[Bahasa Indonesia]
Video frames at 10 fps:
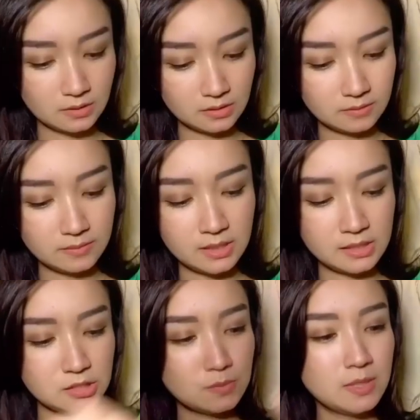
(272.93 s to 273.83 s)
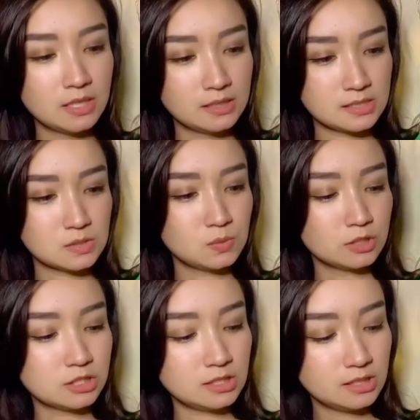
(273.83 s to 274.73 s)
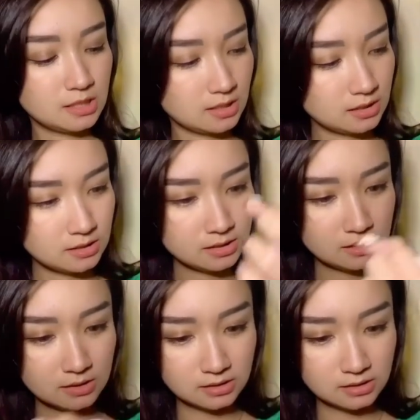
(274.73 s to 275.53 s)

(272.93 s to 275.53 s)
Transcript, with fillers: mari coba kita swatch di tangan